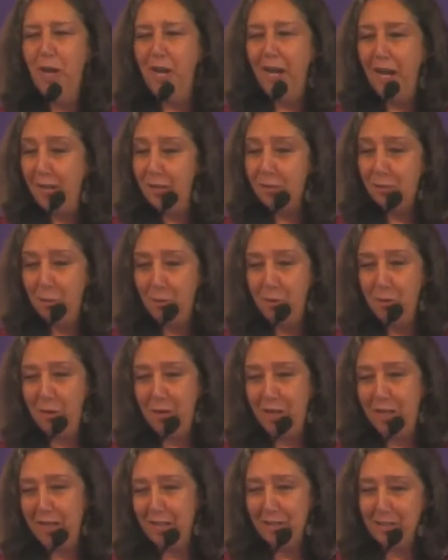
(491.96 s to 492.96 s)
eso
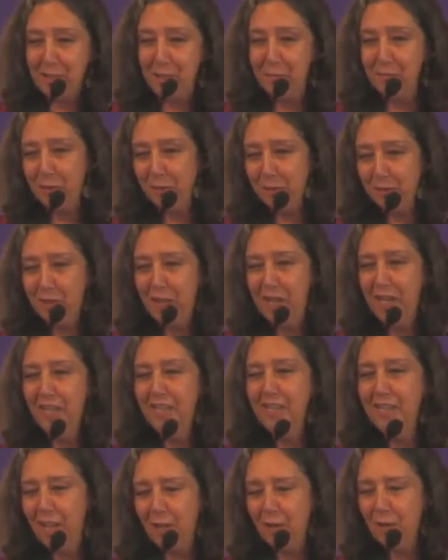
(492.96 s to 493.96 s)
que decimos
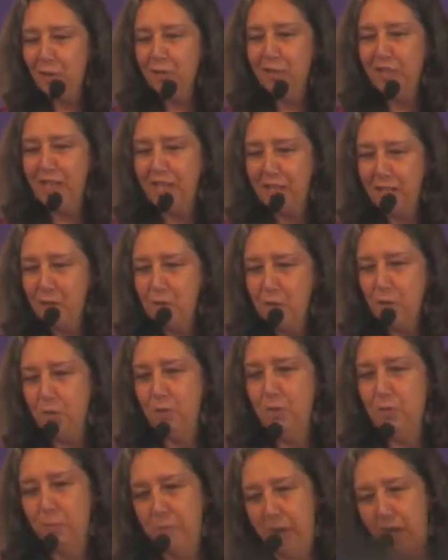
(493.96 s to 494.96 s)
de los
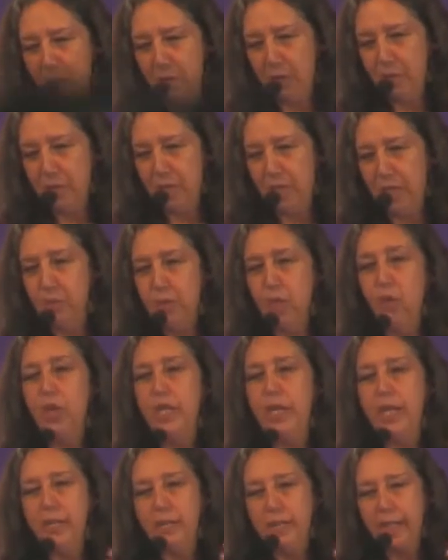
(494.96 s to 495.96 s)
derechos humanos, que
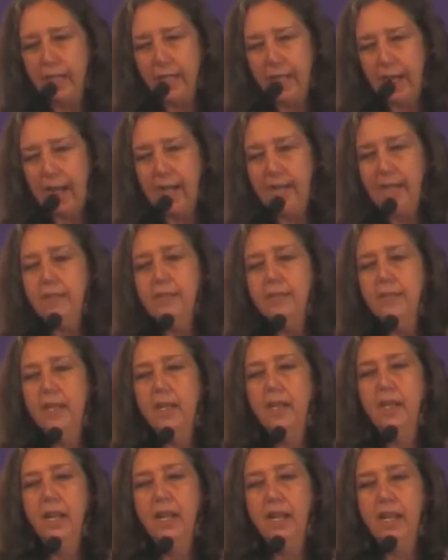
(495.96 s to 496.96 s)
son integrales,
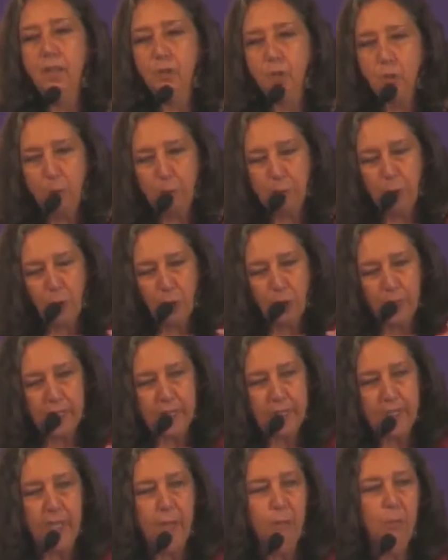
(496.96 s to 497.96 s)
que son
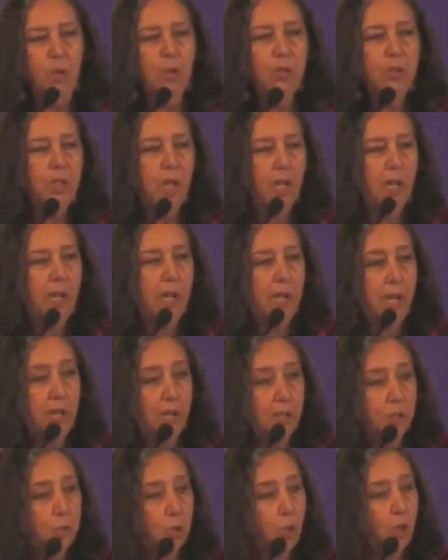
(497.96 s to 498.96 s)
progresivos y
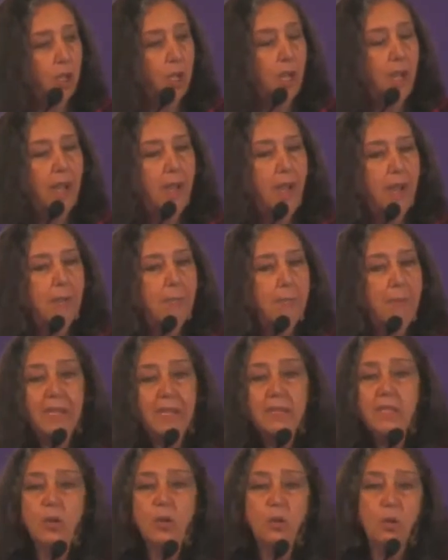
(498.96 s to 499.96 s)
que son
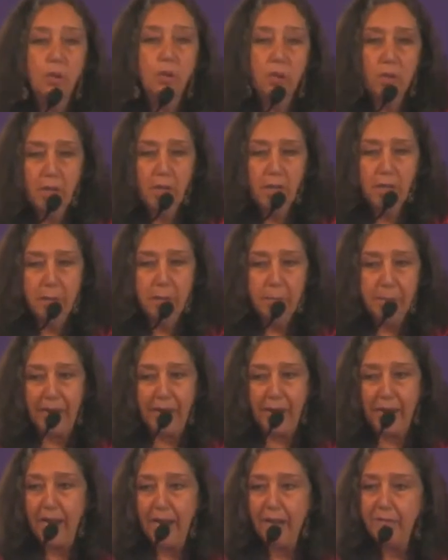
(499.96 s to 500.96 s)
básicos
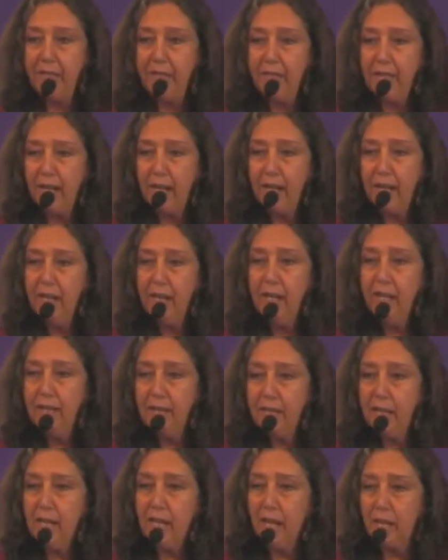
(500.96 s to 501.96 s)
para la vida
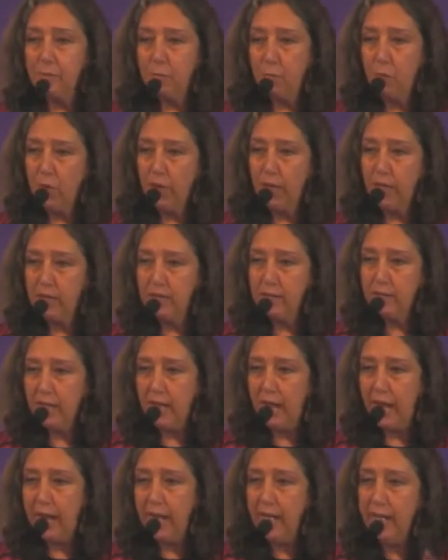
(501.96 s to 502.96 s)
de las mujeres.
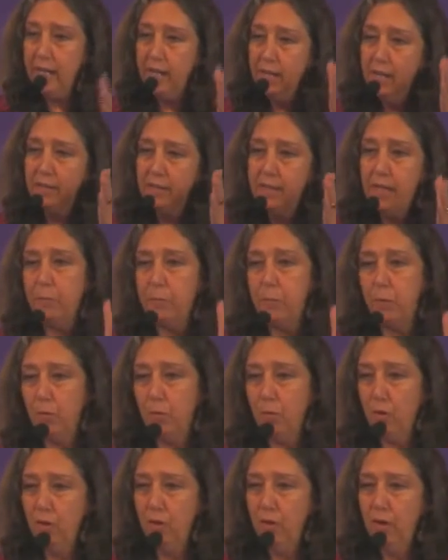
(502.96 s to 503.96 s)
Ahí se
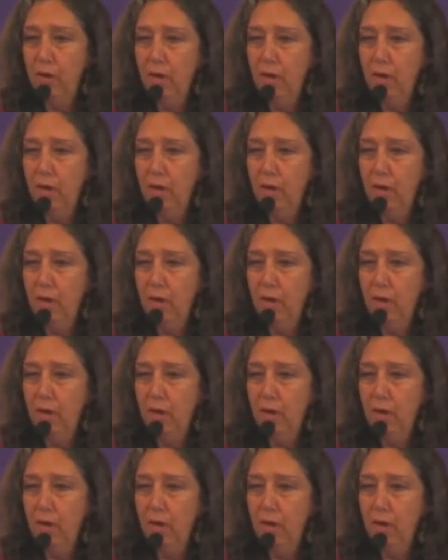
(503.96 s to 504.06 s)
aprobó.